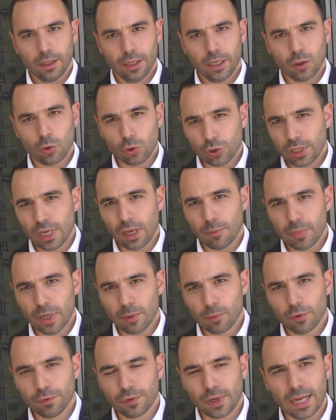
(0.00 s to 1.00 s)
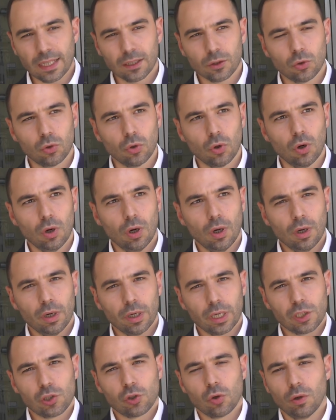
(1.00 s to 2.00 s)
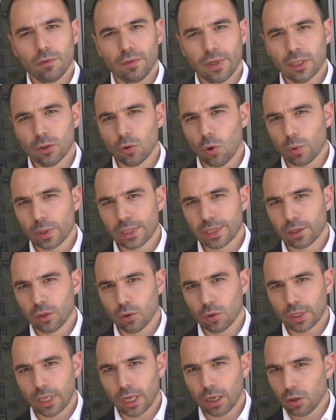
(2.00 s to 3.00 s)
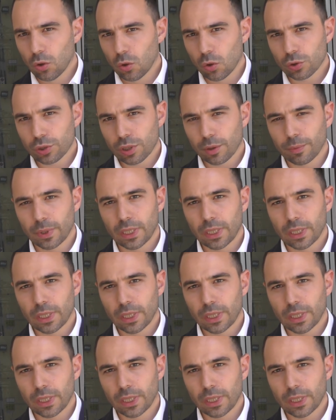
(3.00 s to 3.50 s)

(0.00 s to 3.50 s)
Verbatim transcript: E così abbiamo fatto risolvendo questioni annose,